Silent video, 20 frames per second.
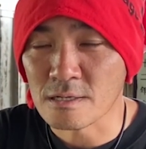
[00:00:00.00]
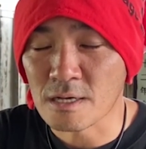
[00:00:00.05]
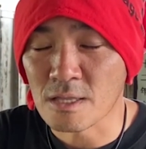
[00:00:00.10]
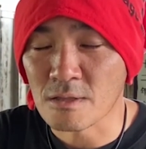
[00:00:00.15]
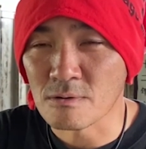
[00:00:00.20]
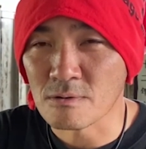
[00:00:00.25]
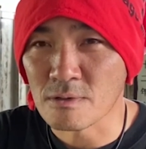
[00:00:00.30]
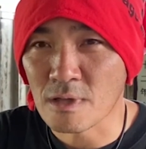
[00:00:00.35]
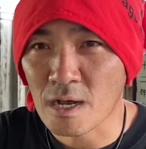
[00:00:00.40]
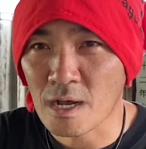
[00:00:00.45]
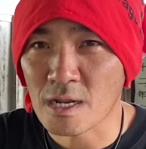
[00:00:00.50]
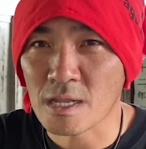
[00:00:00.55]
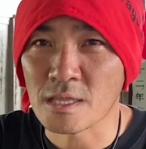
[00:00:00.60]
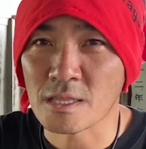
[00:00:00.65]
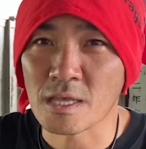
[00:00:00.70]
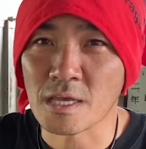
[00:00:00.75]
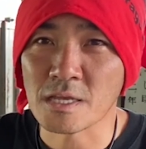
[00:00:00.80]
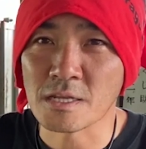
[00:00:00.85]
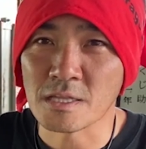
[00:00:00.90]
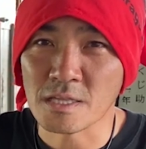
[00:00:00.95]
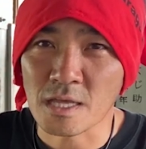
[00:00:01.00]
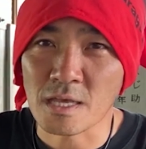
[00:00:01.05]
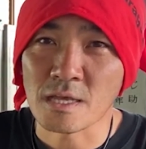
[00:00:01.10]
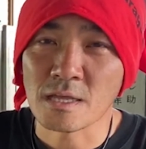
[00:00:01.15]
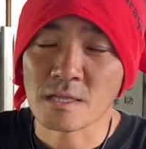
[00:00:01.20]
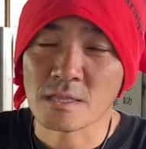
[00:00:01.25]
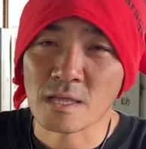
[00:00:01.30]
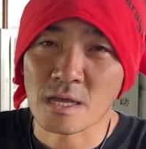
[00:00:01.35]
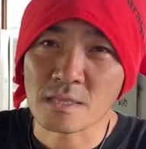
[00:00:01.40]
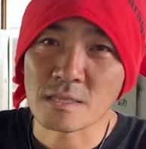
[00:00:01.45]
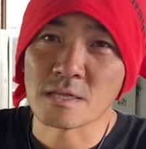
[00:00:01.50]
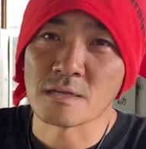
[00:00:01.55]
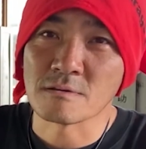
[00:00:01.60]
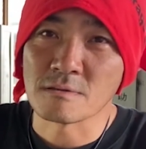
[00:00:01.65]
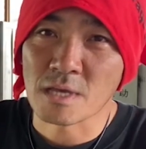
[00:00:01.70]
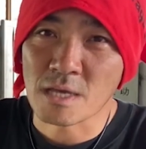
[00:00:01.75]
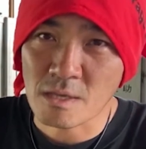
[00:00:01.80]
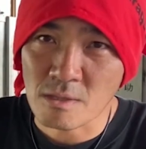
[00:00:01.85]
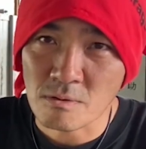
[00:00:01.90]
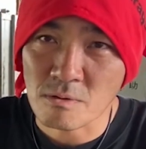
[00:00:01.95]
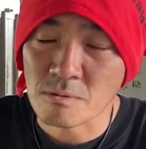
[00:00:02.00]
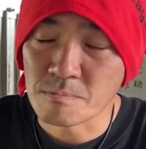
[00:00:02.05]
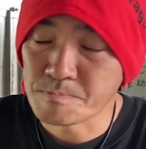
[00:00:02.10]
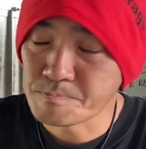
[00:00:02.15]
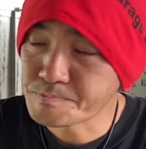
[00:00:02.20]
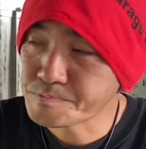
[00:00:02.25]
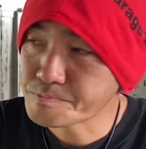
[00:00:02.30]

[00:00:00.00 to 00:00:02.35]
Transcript: あの流れ的に、ね、なってるんやけど、